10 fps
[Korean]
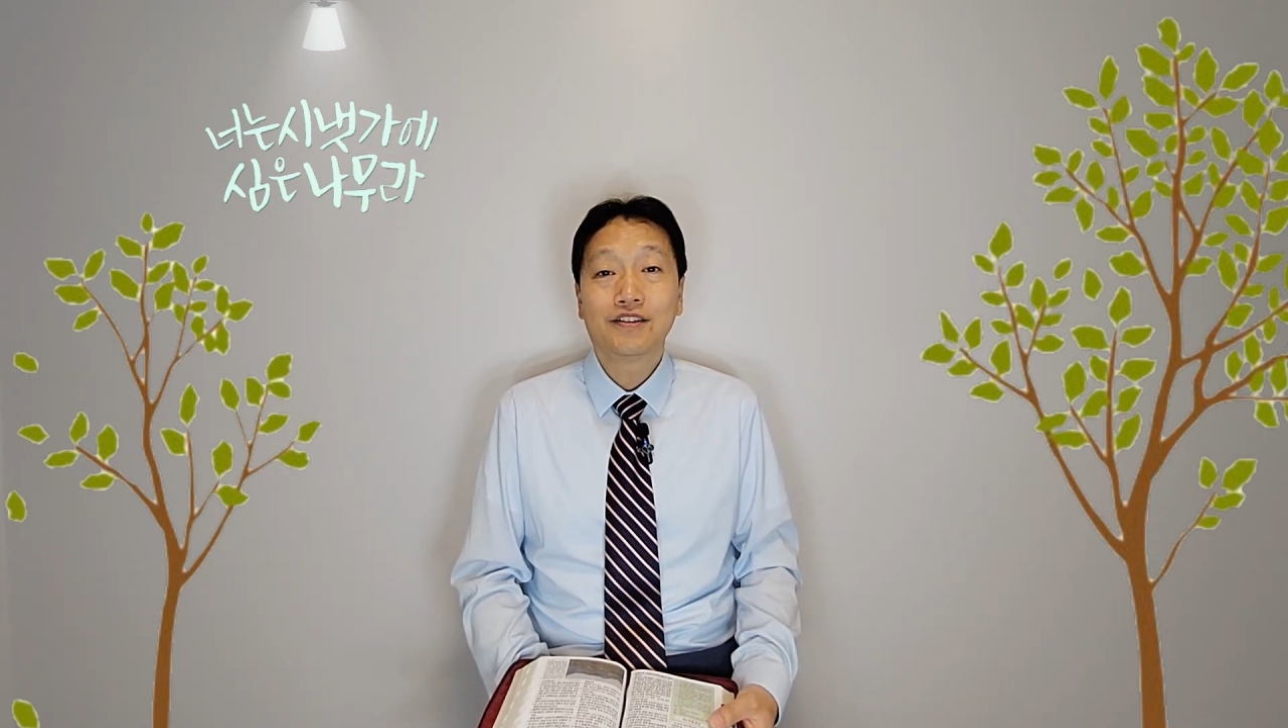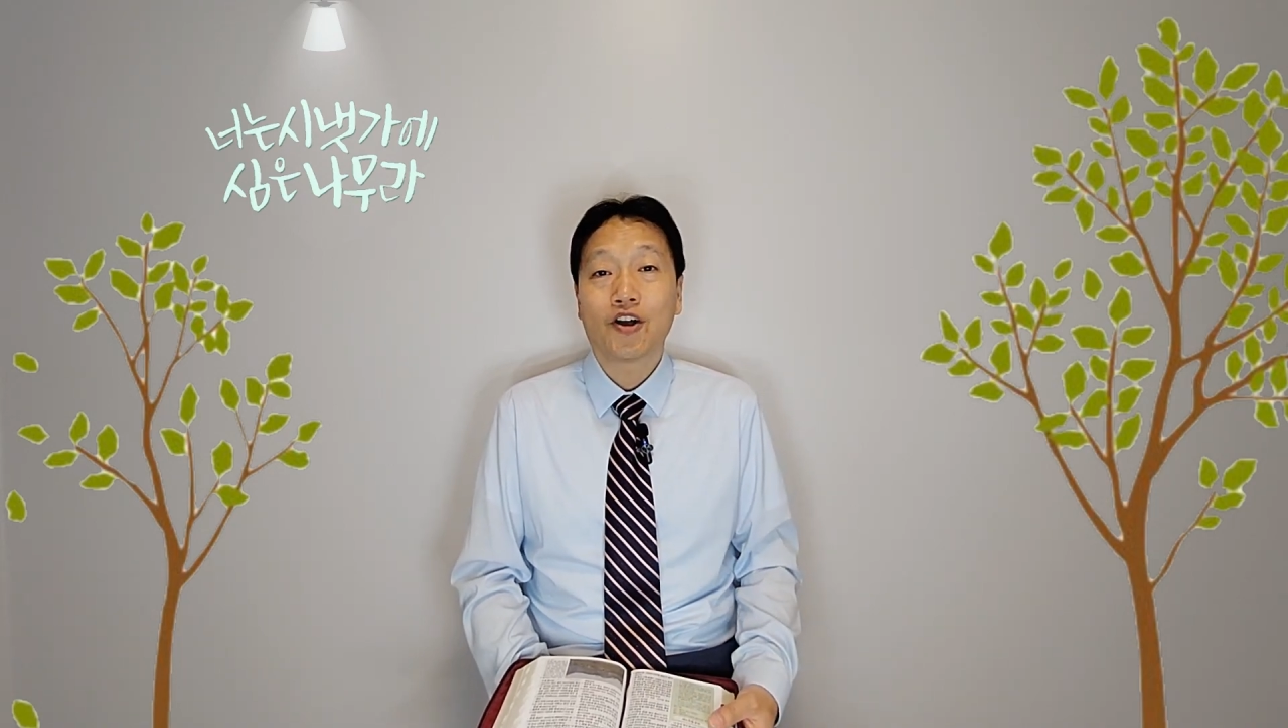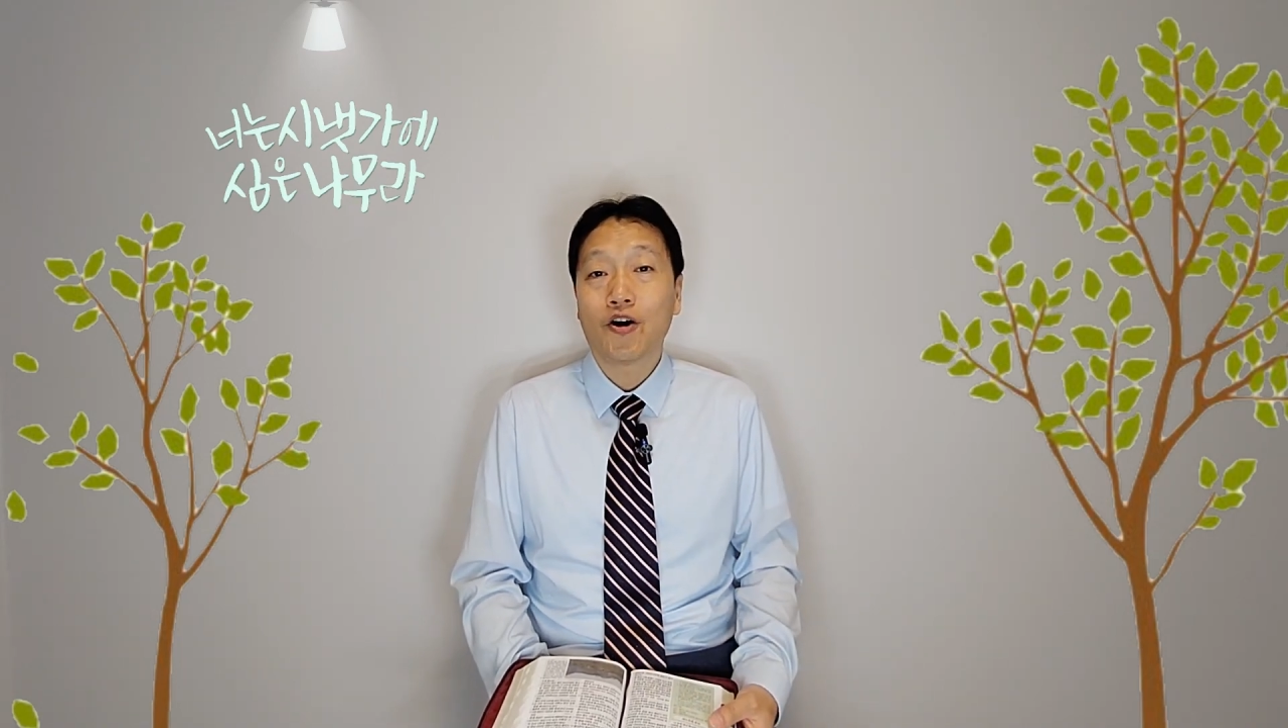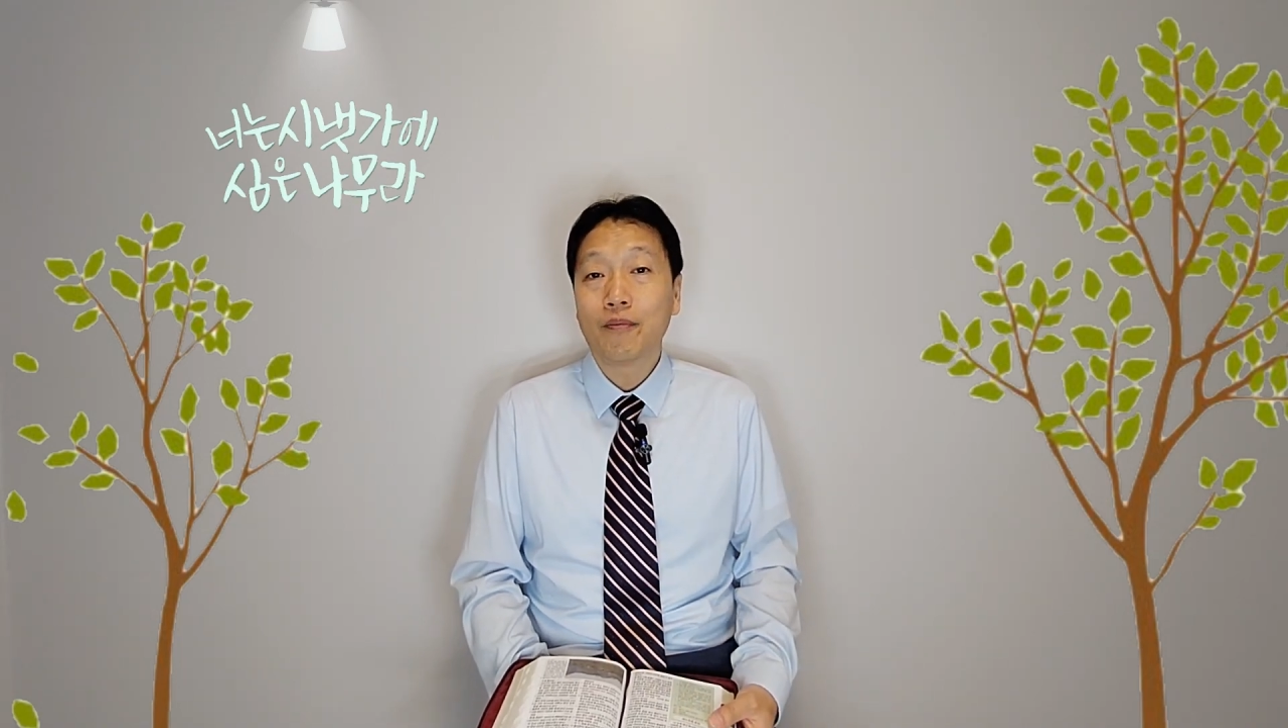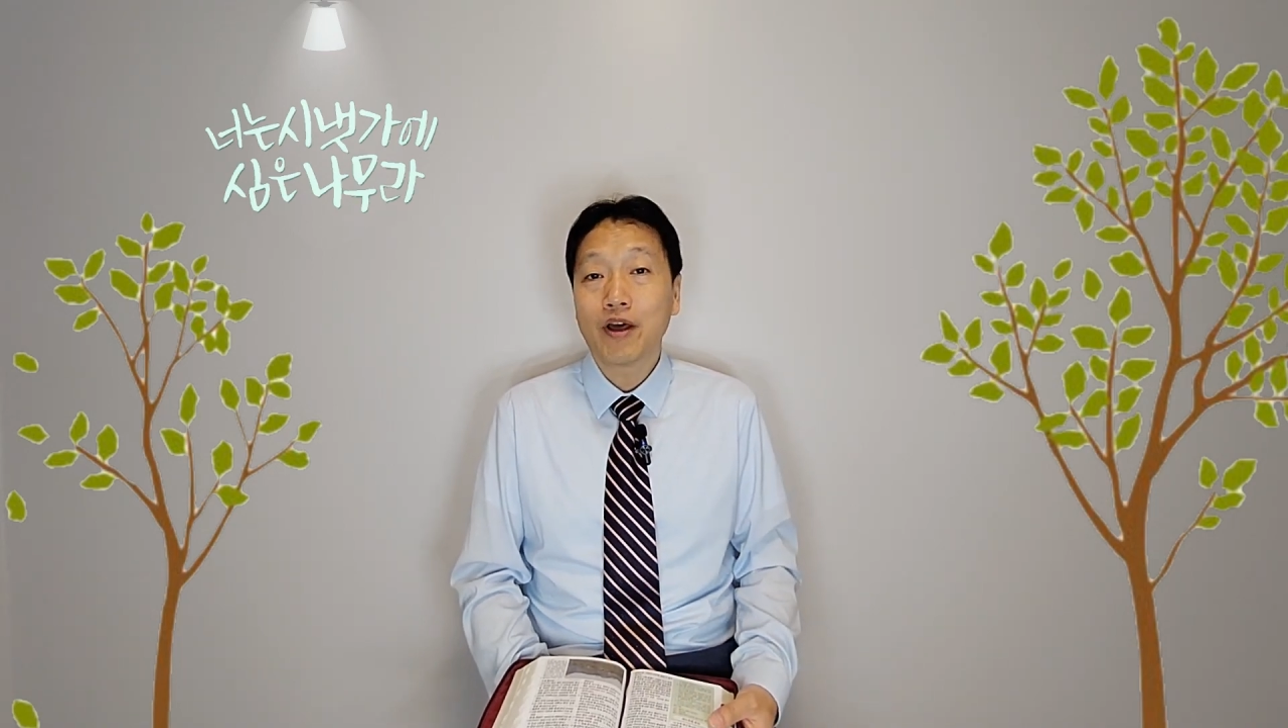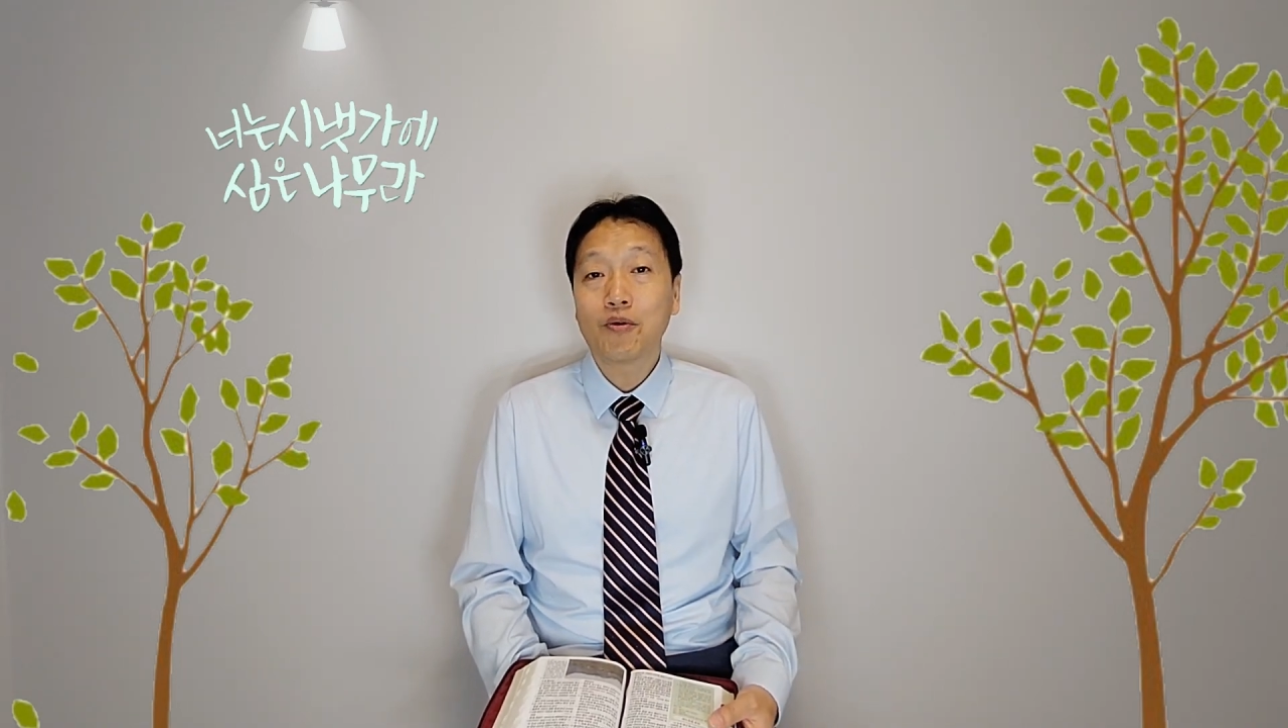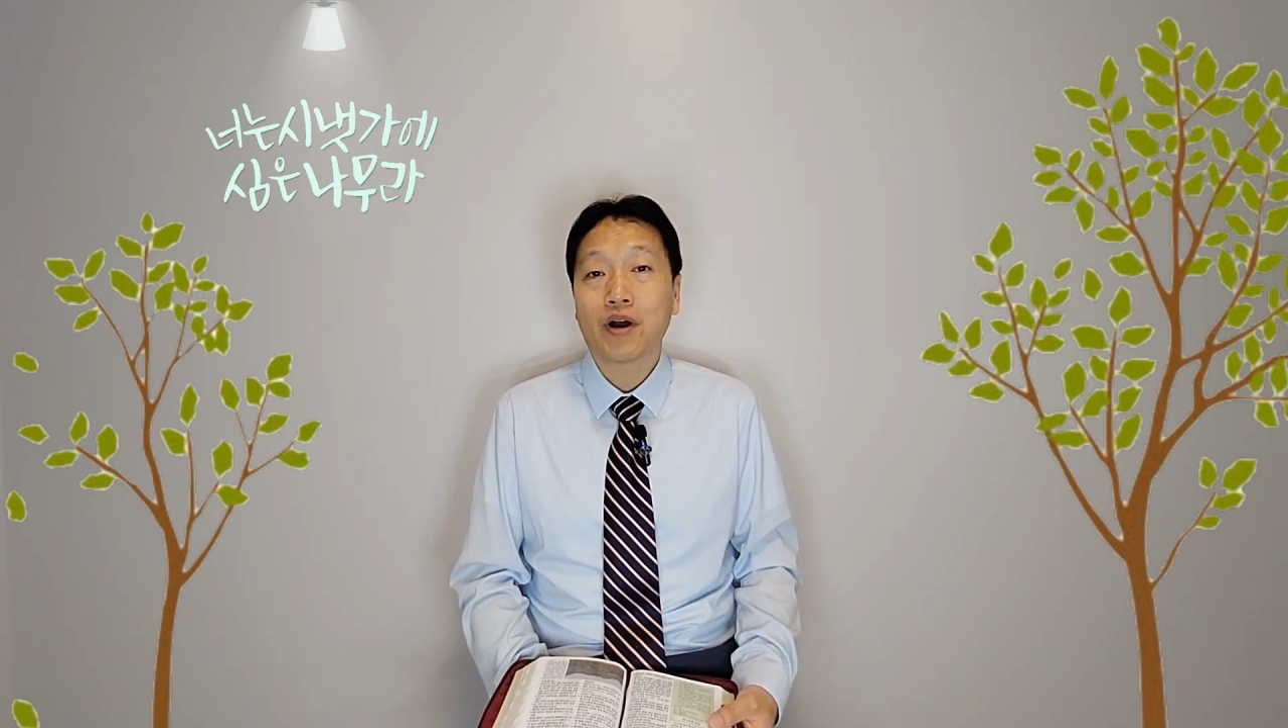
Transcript: 더베로